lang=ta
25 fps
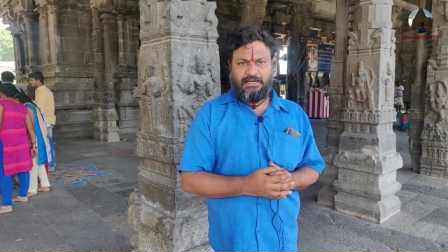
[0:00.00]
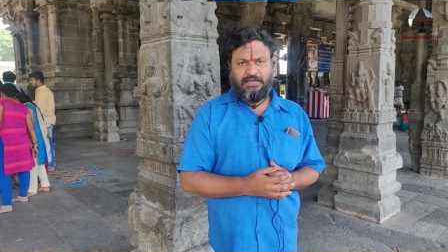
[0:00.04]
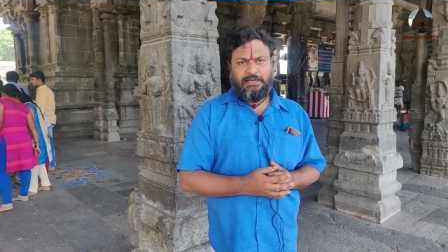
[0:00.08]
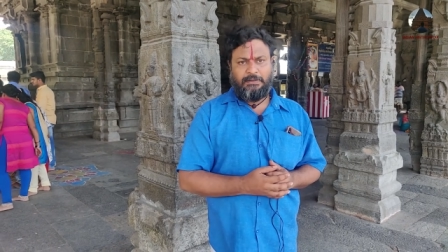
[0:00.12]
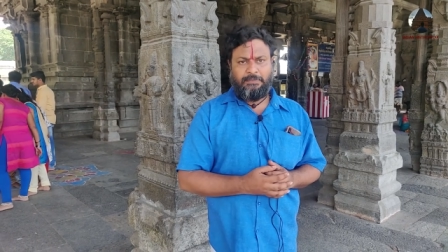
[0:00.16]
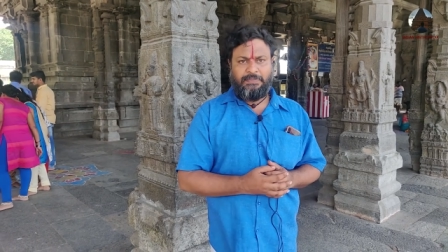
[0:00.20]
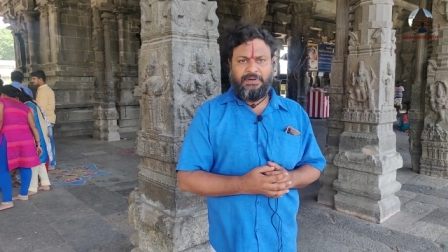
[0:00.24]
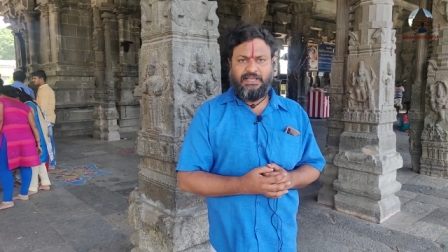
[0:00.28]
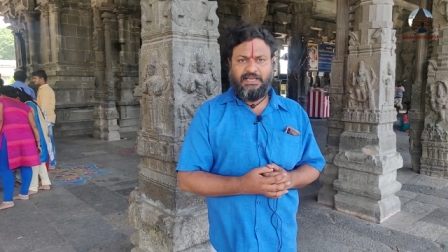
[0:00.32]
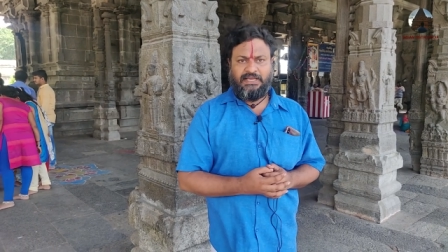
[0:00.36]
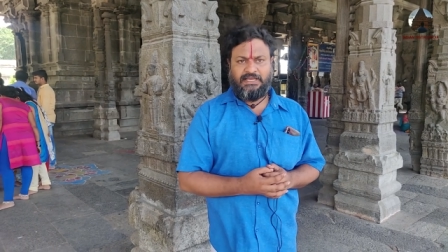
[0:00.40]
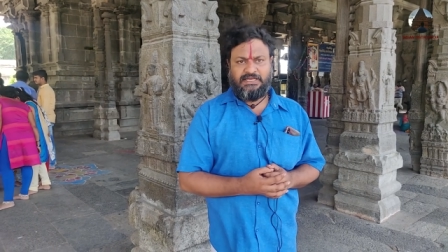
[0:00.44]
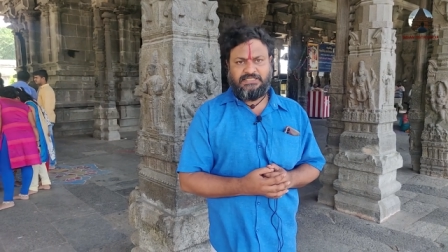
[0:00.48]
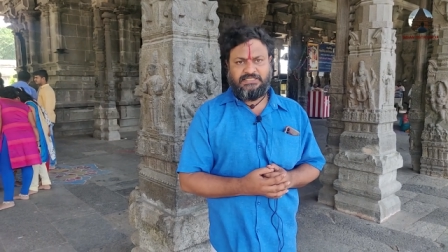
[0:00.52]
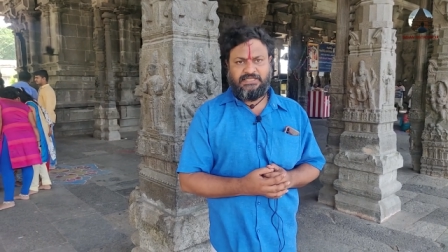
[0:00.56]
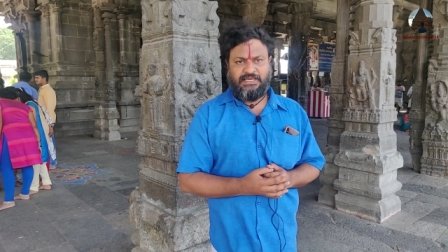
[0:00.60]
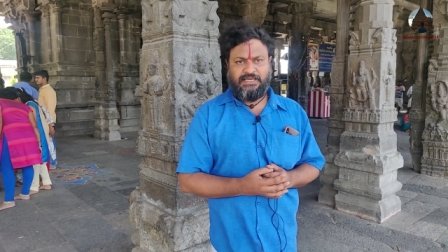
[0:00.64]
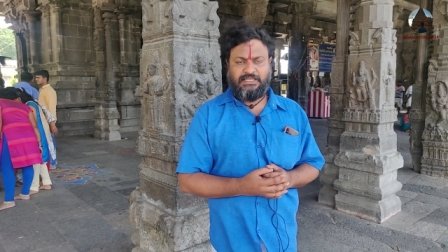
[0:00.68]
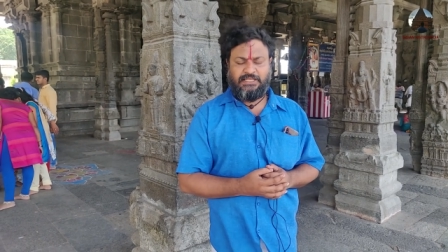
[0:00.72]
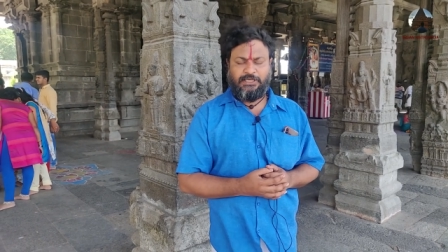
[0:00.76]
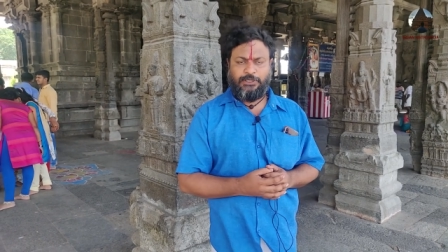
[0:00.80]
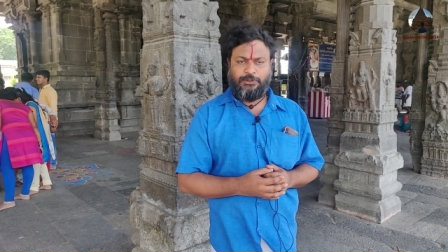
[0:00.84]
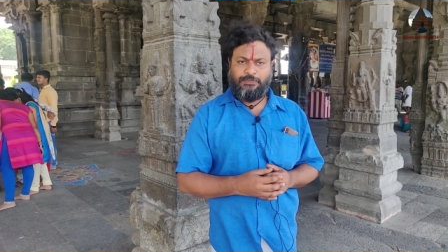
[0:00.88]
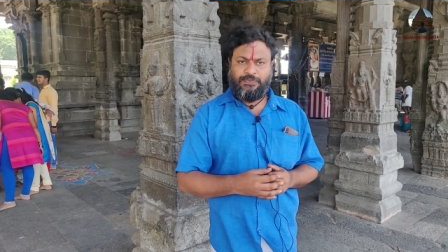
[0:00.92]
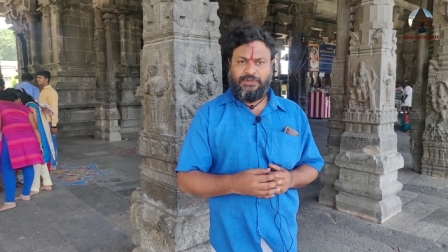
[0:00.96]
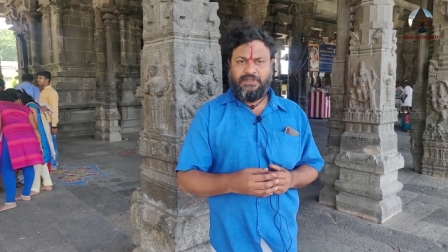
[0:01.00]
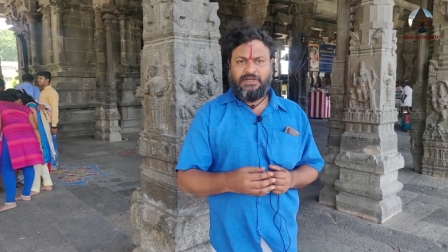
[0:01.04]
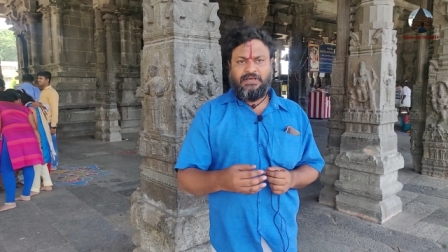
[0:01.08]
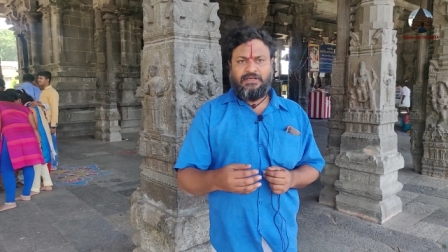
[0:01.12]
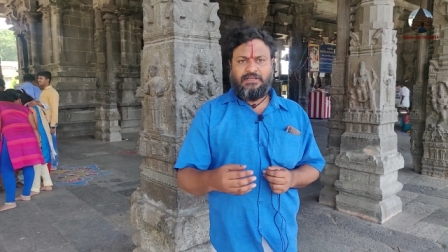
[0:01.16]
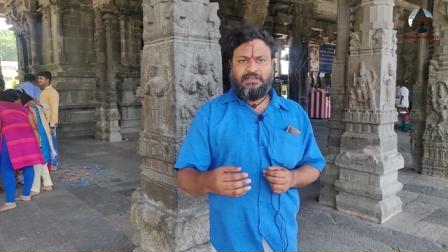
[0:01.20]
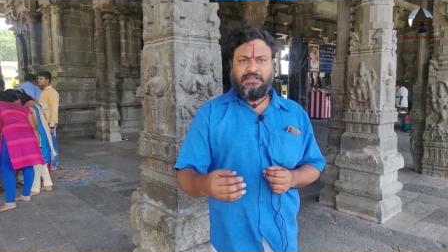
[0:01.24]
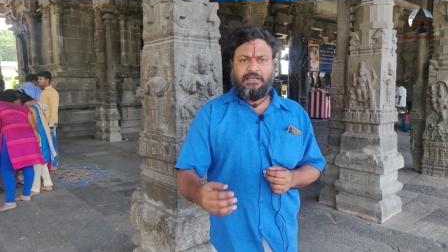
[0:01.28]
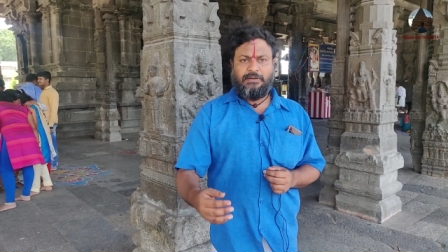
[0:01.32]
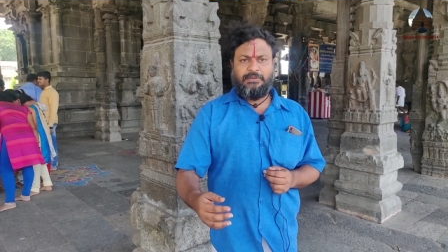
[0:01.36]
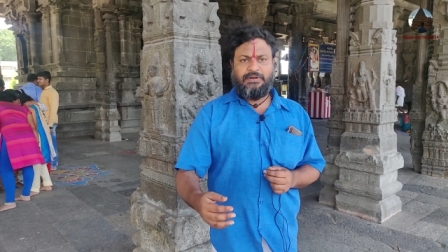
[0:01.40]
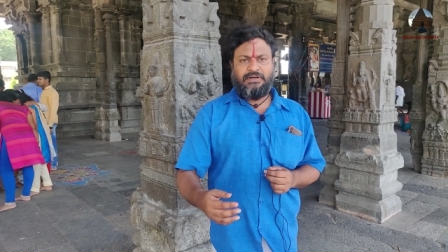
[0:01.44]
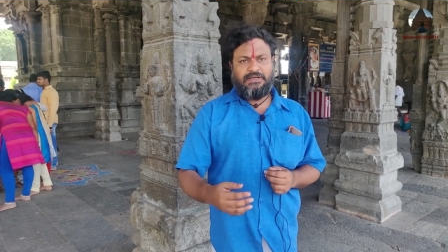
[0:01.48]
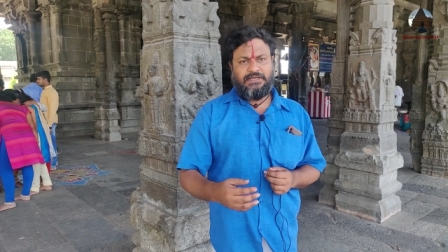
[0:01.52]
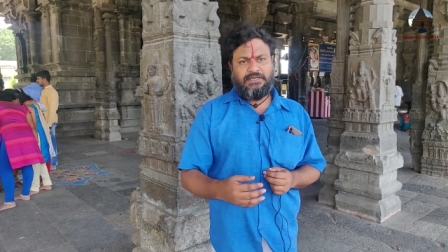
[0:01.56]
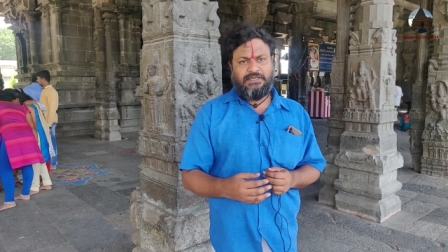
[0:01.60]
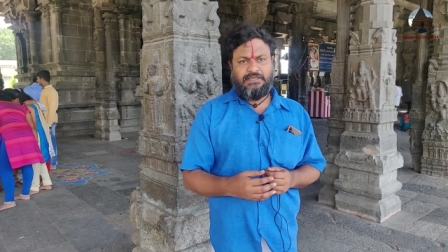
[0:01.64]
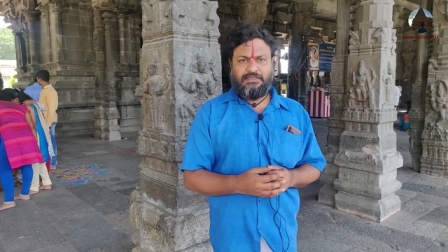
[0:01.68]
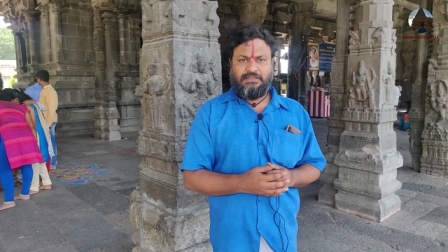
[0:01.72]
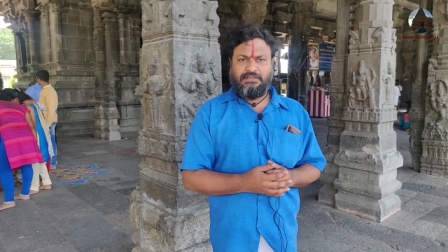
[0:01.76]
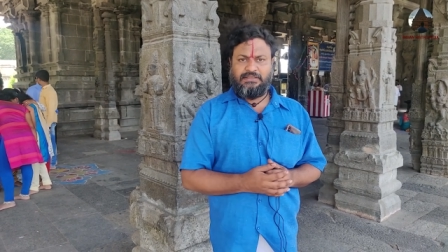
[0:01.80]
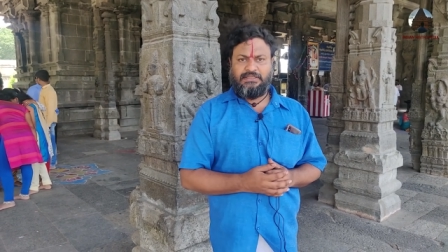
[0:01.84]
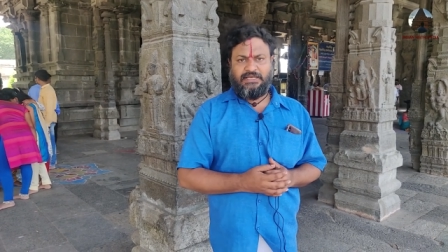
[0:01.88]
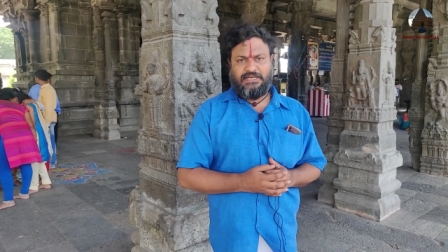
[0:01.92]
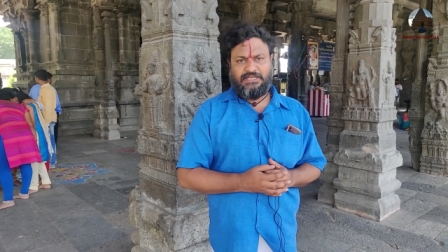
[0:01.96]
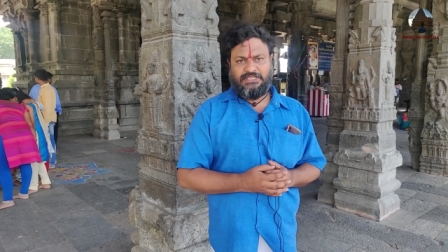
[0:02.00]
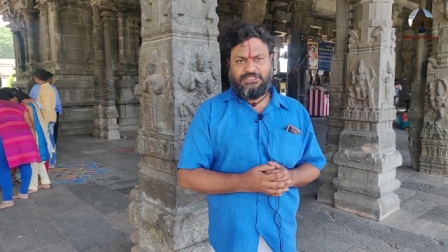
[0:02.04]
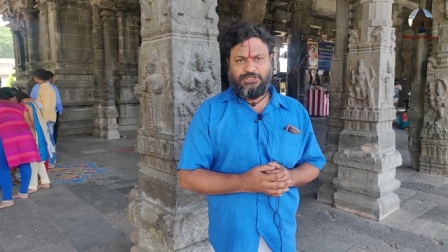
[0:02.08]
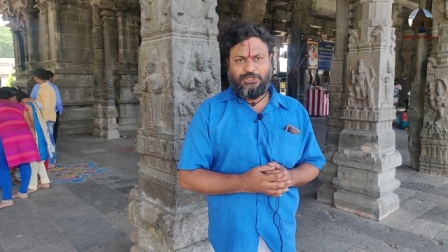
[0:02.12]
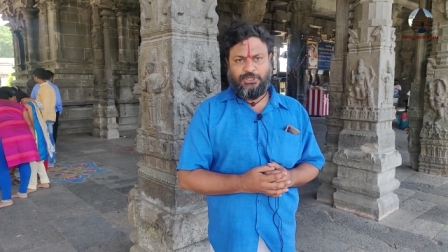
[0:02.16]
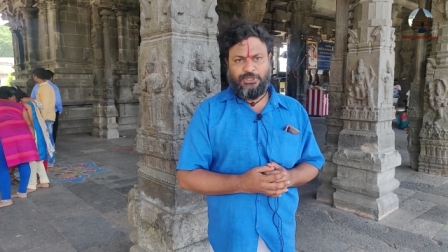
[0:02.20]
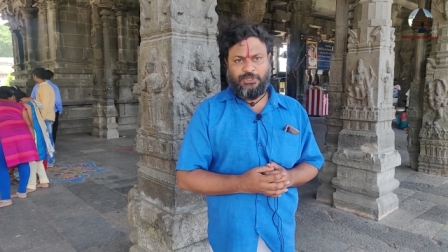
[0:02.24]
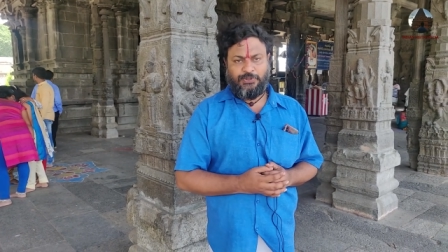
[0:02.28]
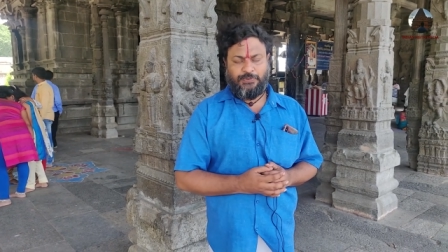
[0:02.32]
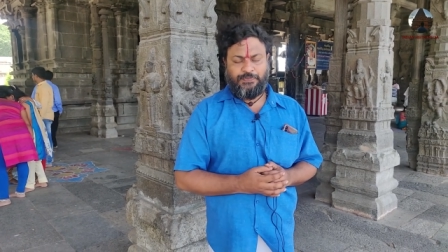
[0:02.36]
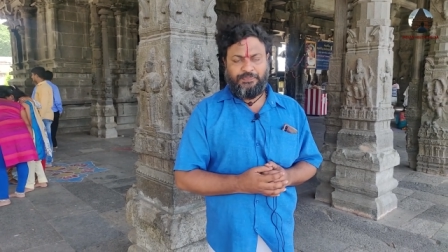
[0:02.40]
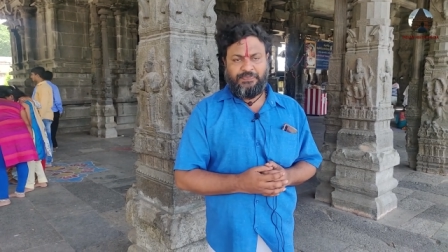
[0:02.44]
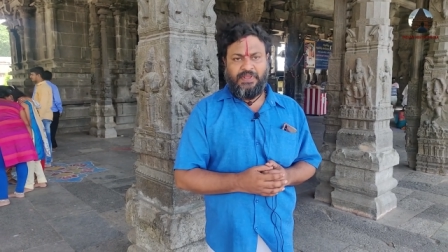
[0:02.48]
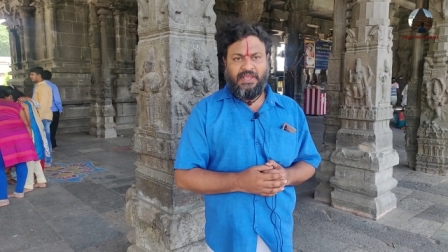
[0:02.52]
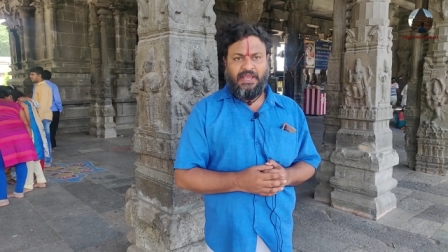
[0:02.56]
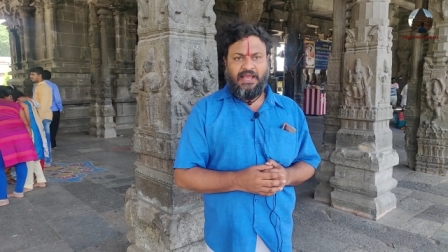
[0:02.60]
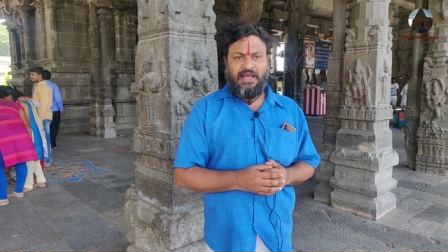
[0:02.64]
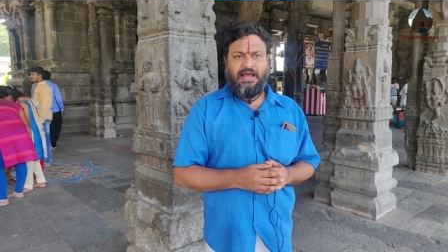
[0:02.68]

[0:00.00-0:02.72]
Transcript: அப்படிங்கிற செய்தியும் நமக்கு தெரிஞ்சிருக்கும்